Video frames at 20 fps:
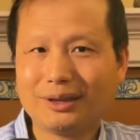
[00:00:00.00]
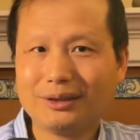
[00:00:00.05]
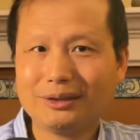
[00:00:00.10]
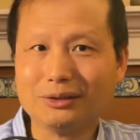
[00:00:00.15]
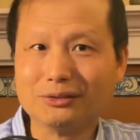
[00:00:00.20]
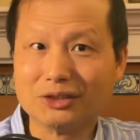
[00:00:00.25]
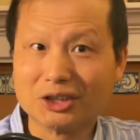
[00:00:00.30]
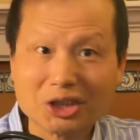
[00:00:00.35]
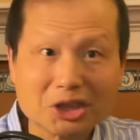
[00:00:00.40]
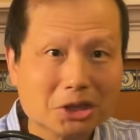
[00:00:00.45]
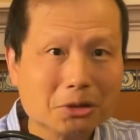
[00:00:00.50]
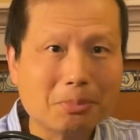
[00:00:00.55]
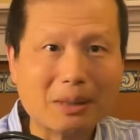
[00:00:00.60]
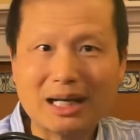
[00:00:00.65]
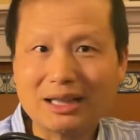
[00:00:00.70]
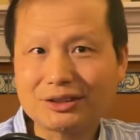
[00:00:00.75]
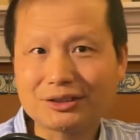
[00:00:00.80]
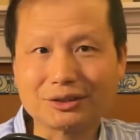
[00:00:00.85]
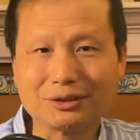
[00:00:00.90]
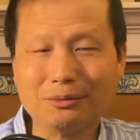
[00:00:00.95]
有七
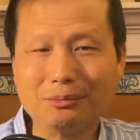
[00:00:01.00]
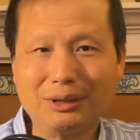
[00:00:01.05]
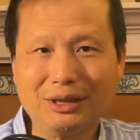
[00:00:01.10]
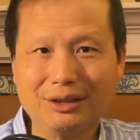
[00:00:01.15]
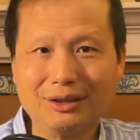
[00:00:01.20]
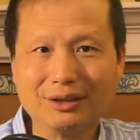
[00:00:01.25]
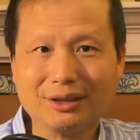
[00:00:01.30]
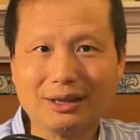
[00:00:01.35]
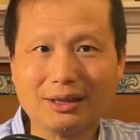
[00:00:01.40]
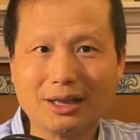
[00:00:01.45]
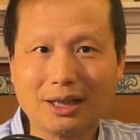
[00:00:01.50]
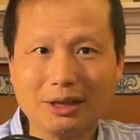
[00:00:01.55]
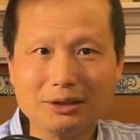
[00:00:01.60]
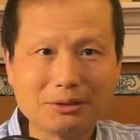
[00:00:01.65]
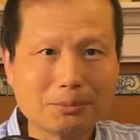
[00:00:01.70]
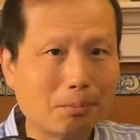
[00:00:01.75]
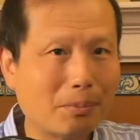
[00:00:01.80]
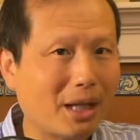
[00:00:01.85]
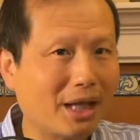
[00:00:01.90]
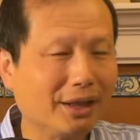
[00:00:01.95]
八十名呢，而
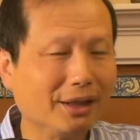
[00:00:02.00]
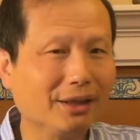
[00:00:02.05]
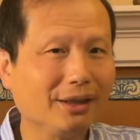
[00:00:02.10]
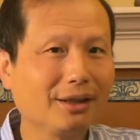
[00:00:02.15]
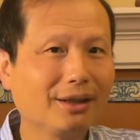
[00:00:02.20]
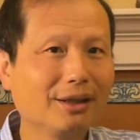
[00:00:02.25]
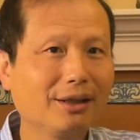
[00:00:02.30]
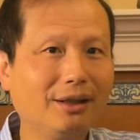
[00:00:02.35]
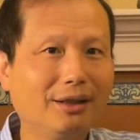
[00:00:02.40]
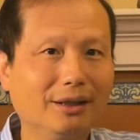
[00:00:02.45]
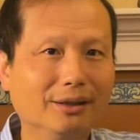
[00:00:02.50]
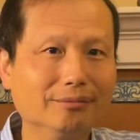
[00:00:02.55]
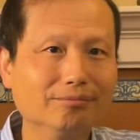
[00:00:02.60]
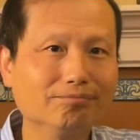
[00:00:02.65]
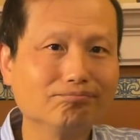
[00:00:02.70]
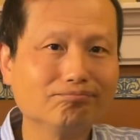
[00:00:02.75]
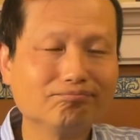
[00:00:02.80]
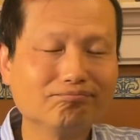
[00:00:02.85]
且每一个人